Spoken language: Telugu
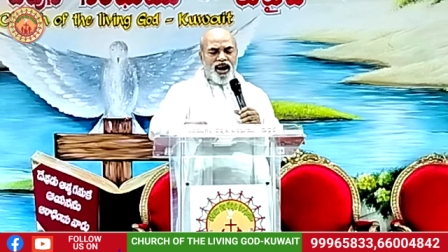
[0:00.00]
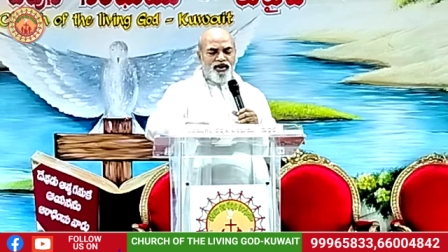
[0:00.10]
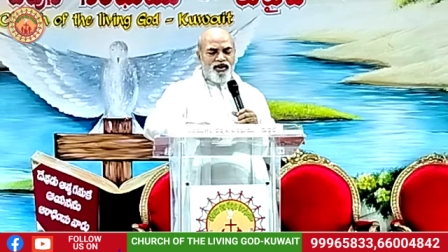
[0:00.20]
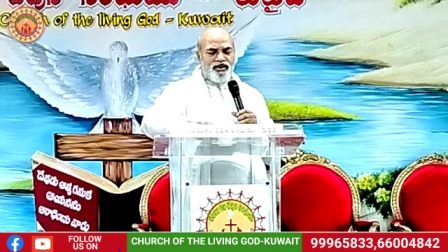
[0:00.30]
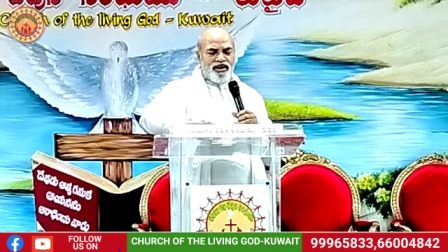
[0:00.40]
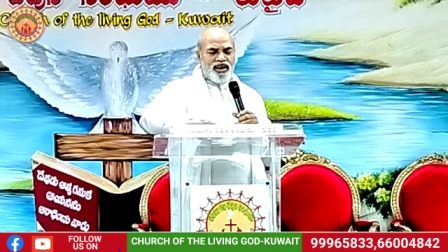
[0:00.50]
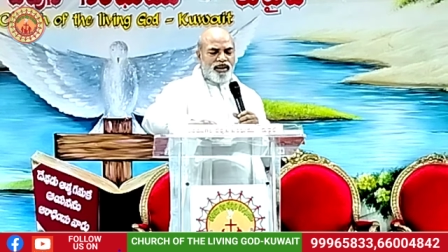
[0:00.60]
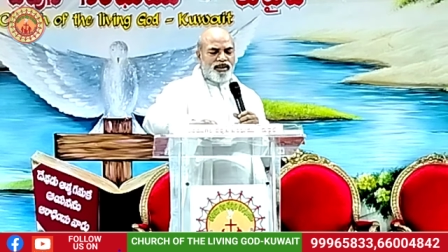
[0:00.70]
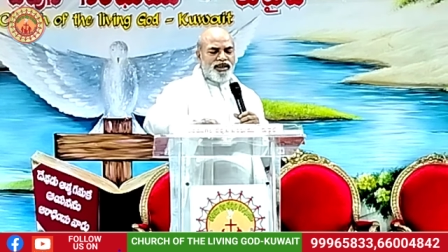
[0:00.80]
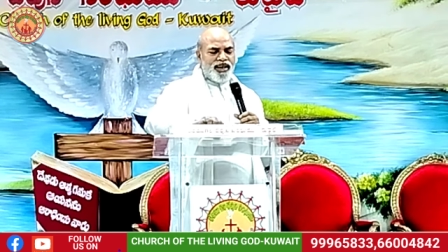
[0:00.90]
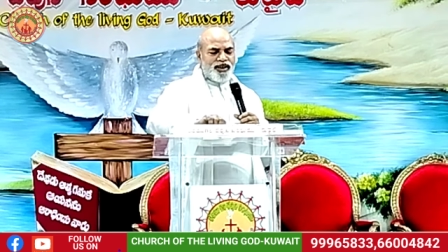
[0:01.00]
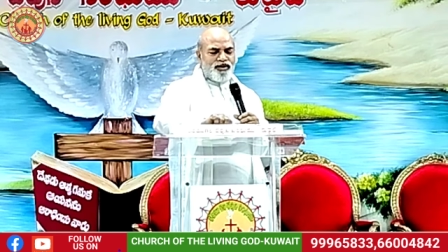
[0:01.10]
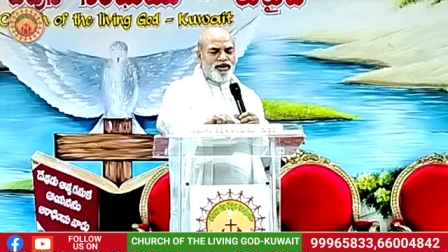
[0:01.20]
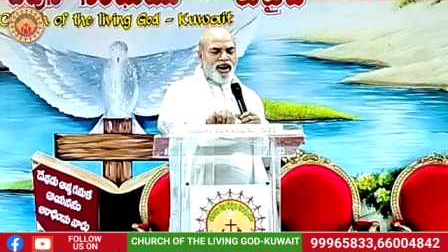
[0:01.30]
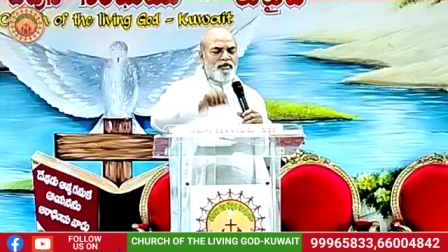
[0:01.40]
రానోళ్ళు ఉంటే అర్థం
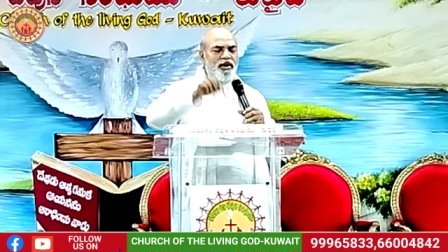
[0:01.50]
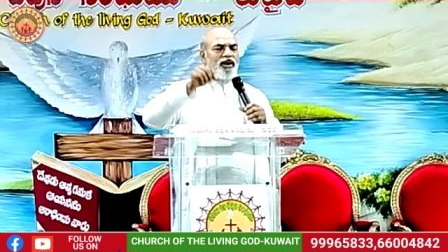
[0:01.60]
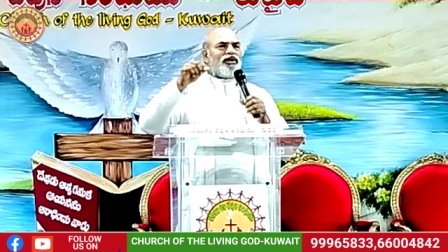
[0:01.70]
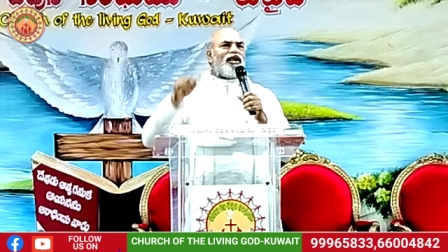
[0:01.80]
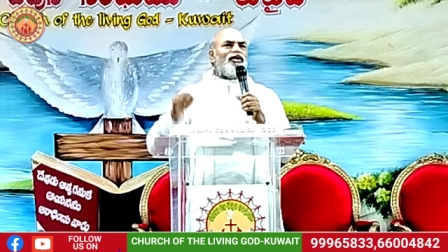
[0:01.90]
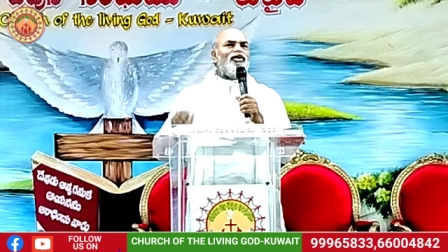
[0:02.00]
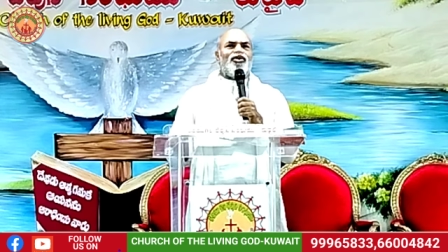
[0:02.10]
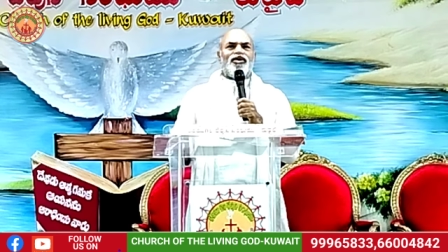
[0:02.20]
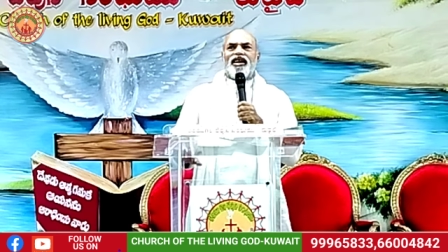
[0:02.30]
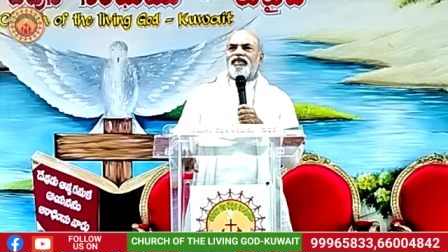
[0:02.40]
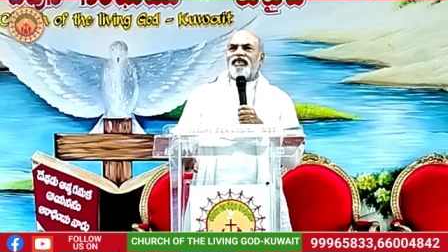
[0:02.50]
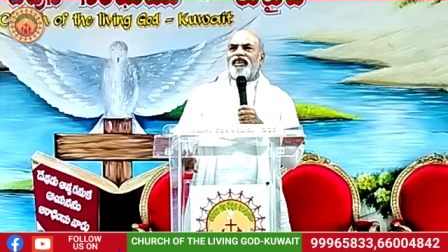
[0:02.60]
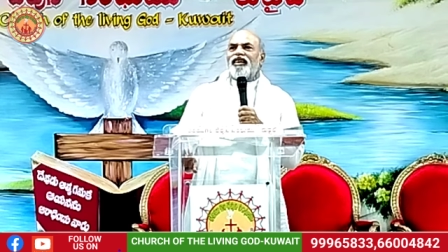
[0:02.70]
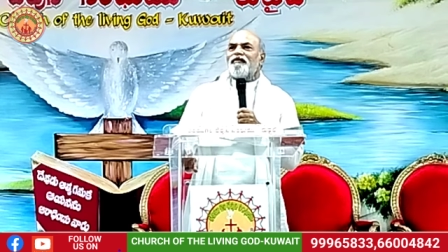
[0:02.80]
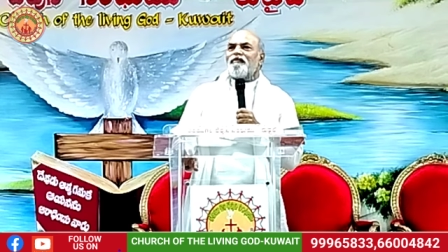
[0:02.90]
చేసుకుంటారని మళ్ళీ ఒకసారి గుర్తు చేస్తాను